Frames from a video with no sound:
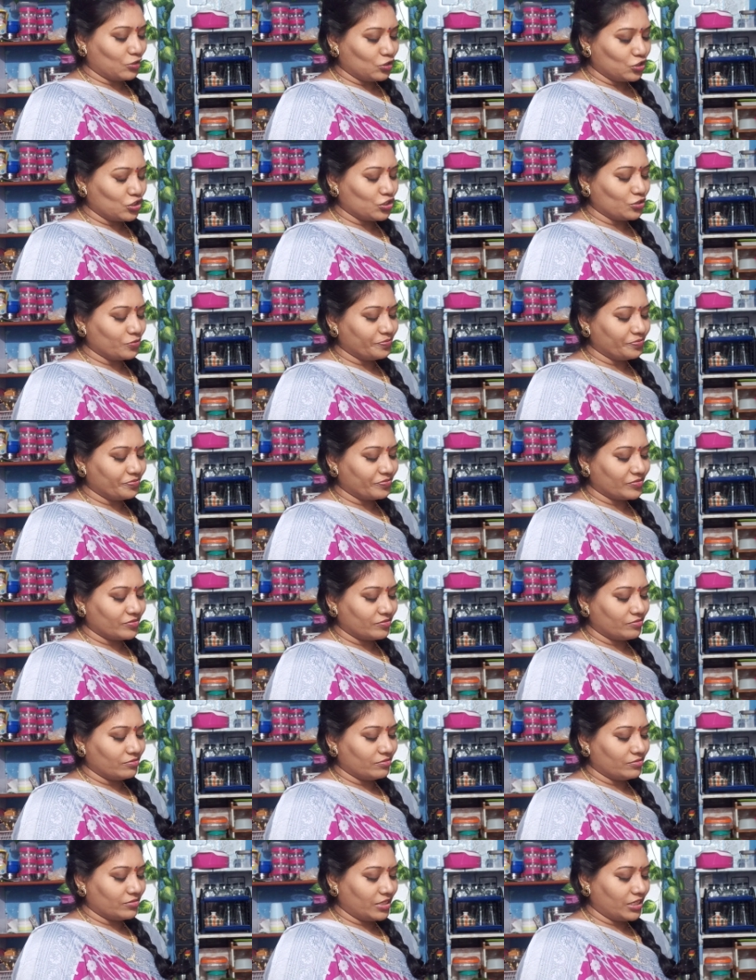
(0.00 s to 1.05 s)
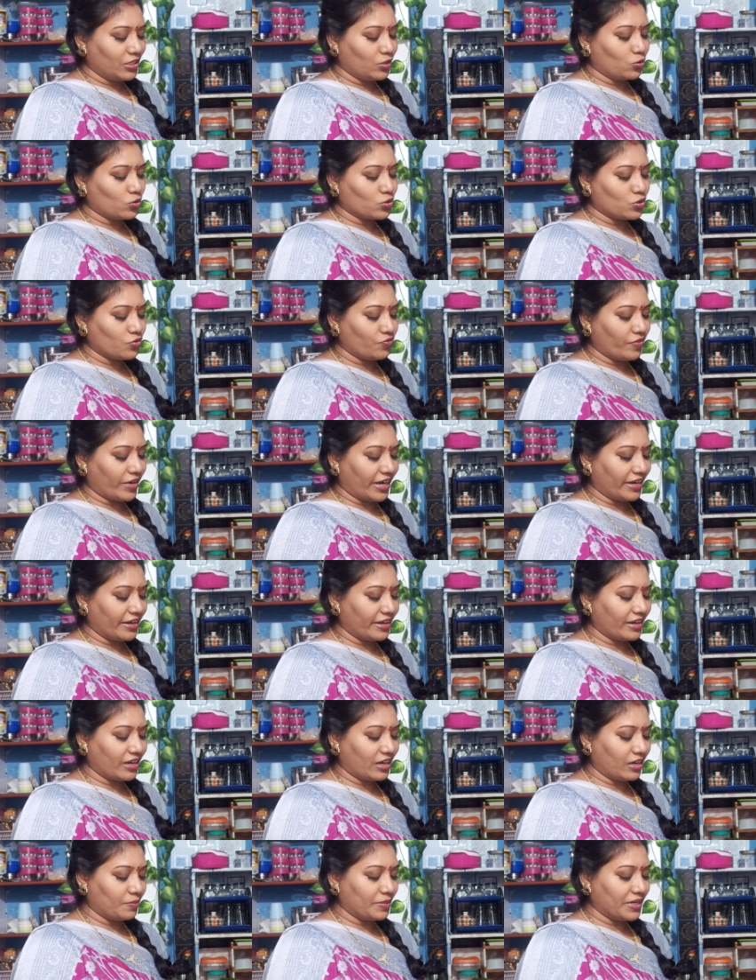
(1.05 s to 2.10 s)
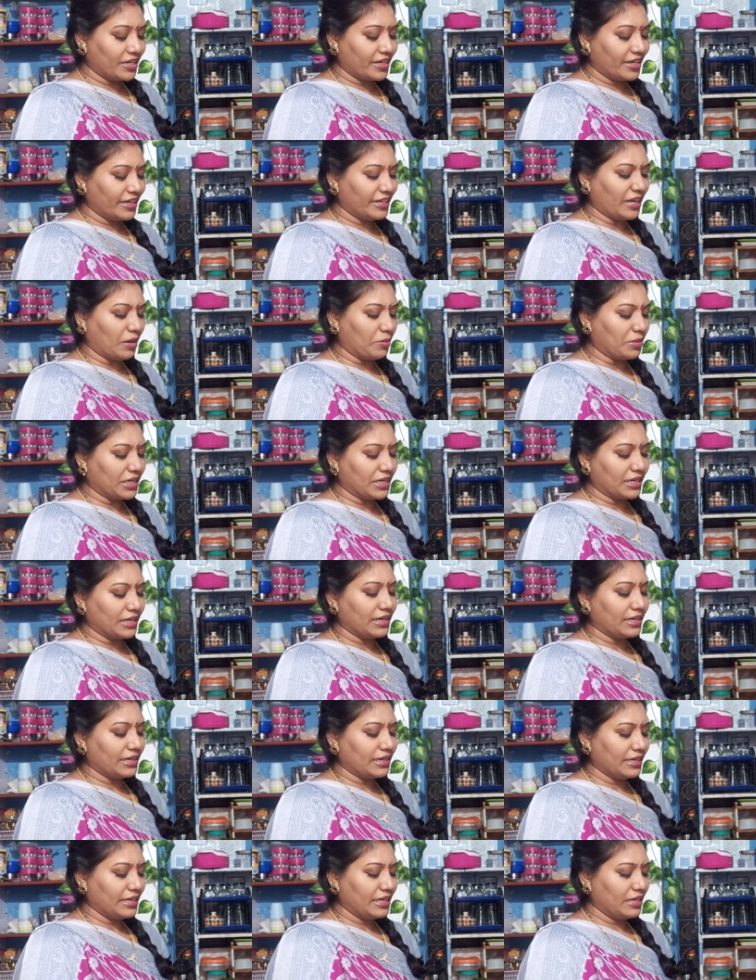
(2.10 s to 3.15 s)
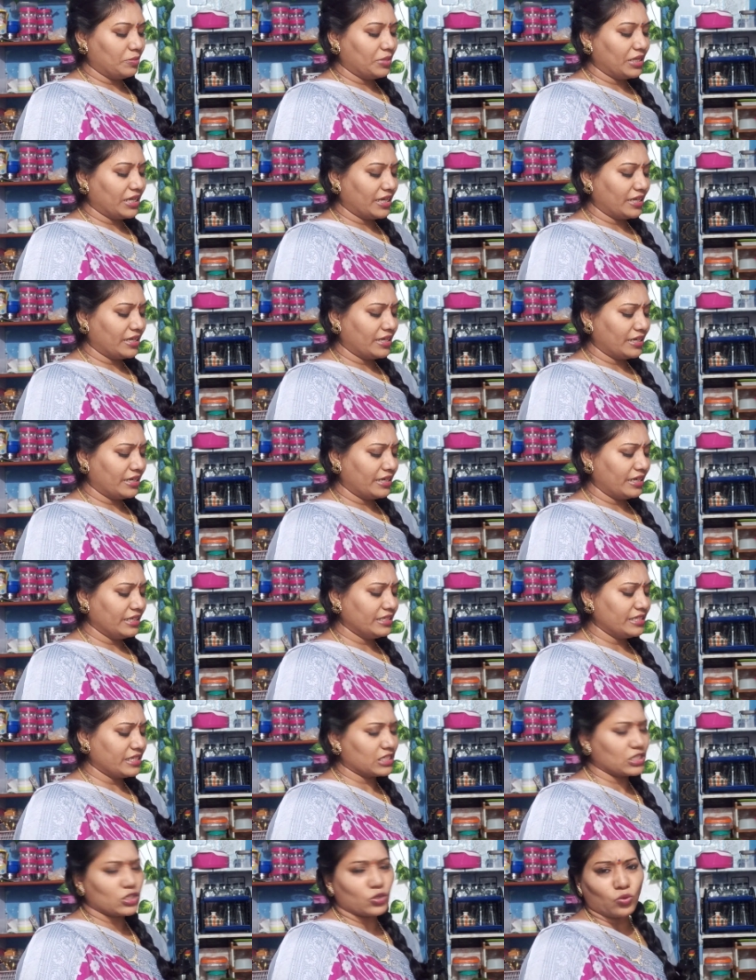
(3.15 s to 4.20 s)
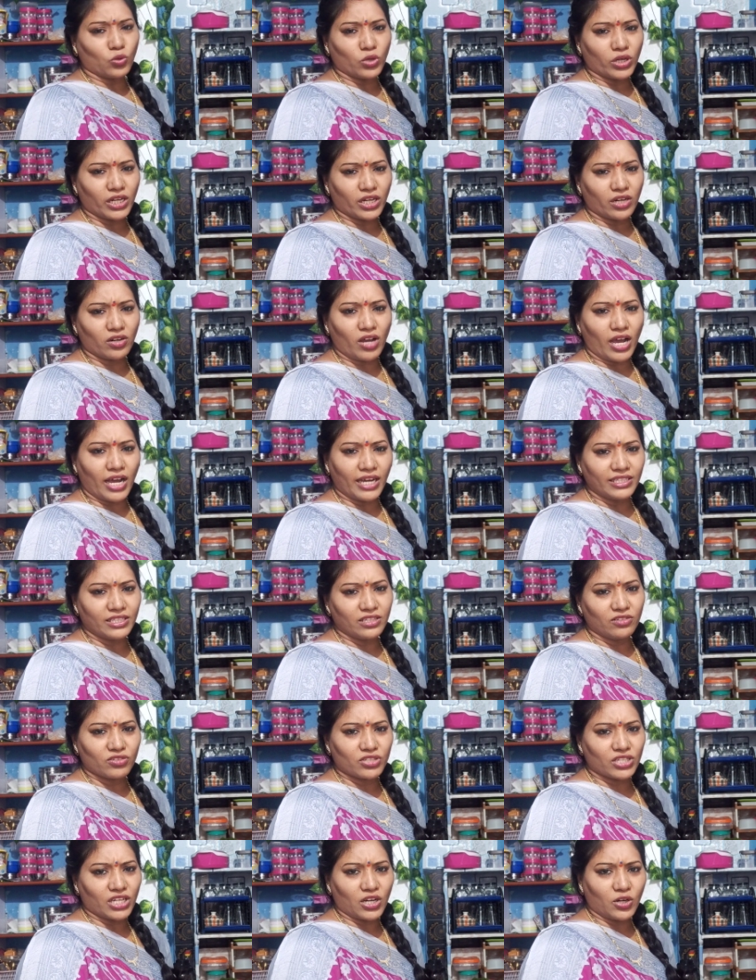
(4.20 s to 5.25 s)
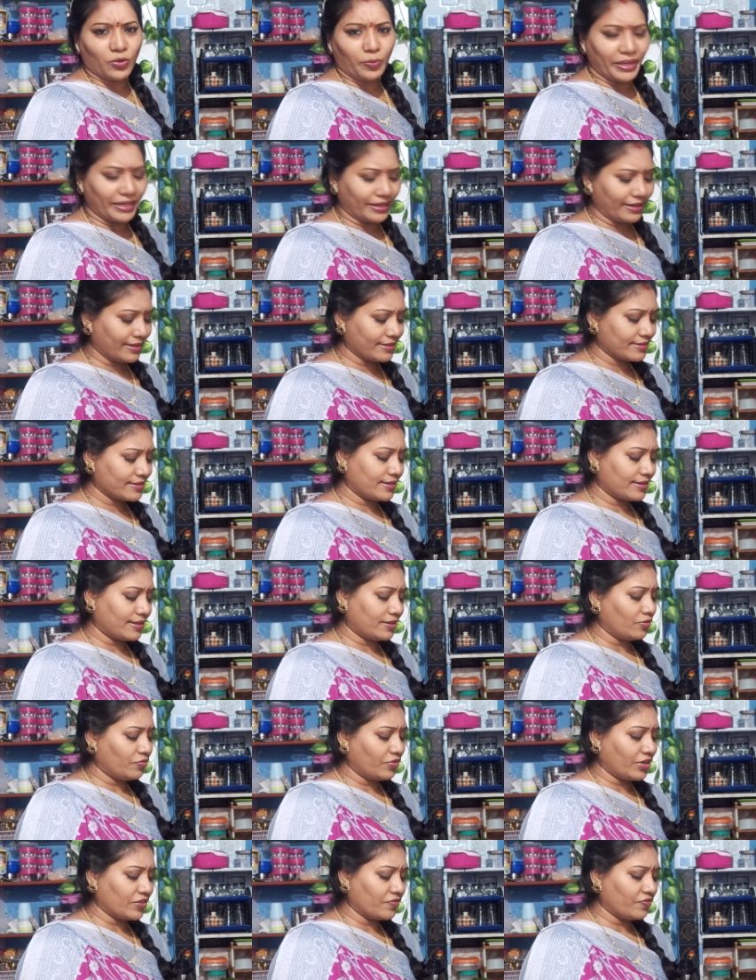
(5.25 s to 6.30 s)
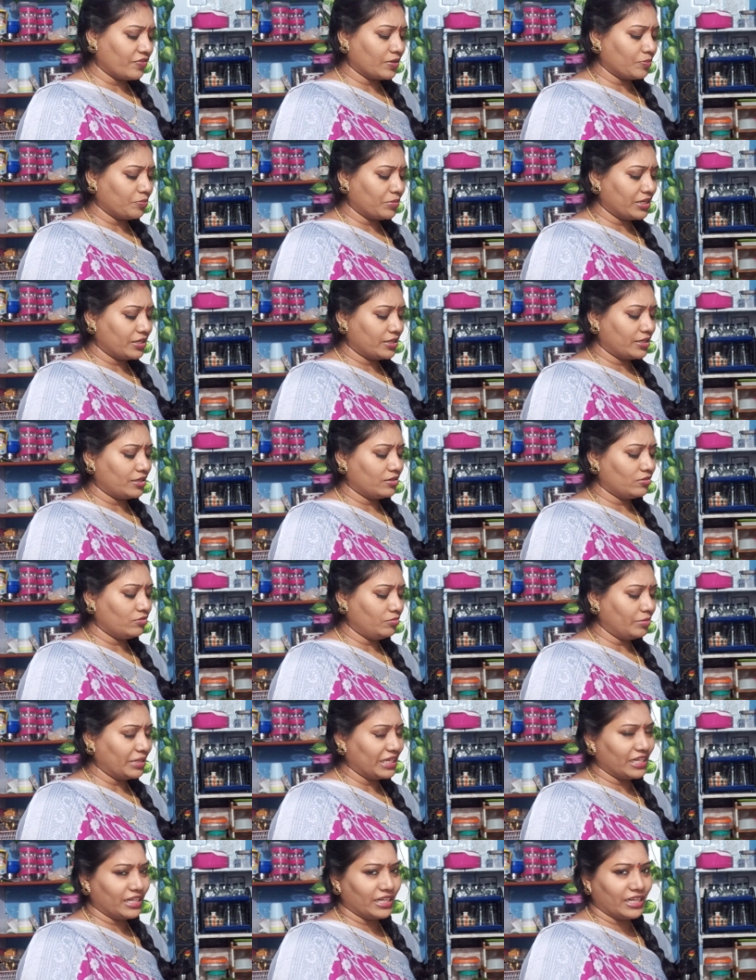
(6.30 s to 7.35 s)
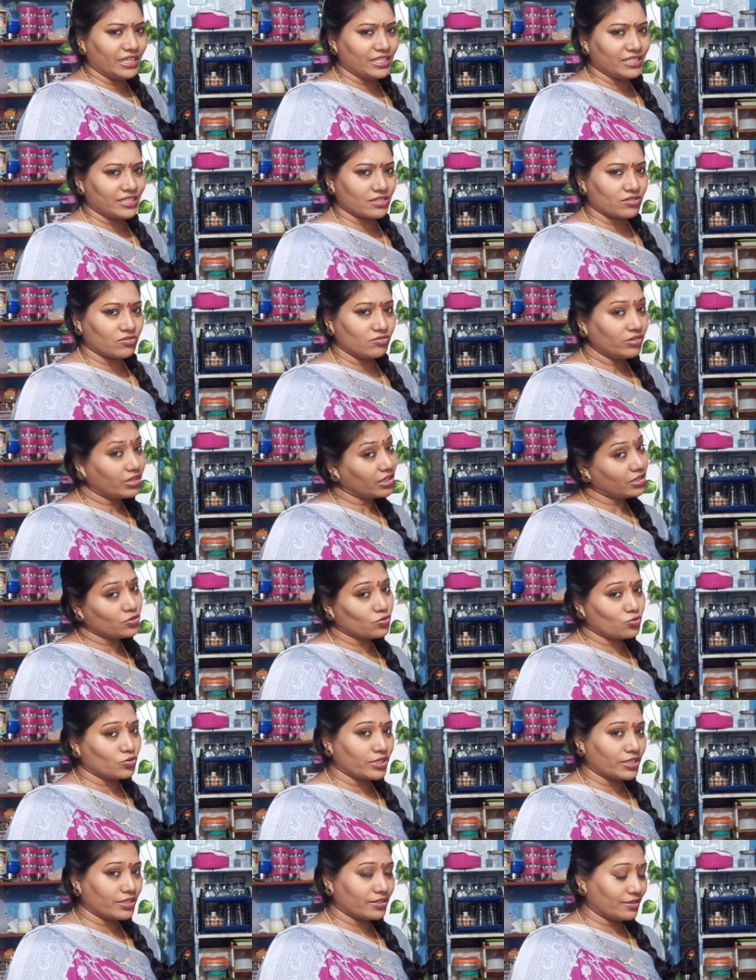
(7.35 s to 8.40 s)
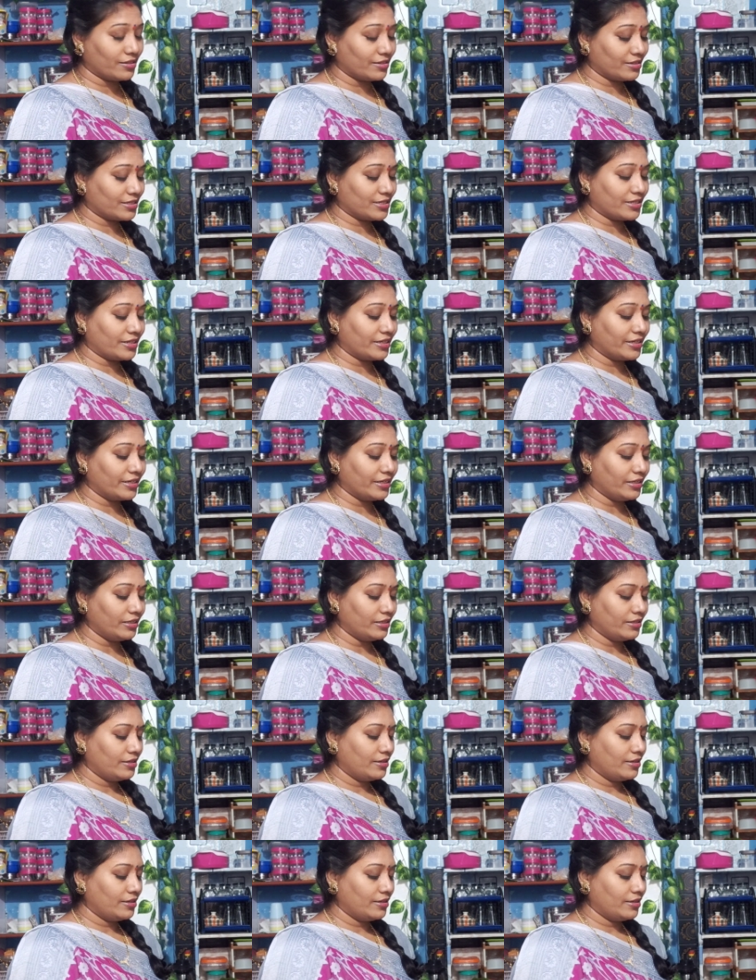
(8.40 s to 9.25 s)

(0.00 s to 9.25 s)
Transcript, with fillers: కొంచెం ఈరోజు ఫ్రైడే కాబట్టి టమాటా గట్ట ఏమీ లేనండి జస్ట్ కుక్కర్లో ఐదు నిమిషాల్లో పెట్టేస్తాను పట్టపట్టమంటాను మరి నేను ఏం చేసుకుంటాను చూసండి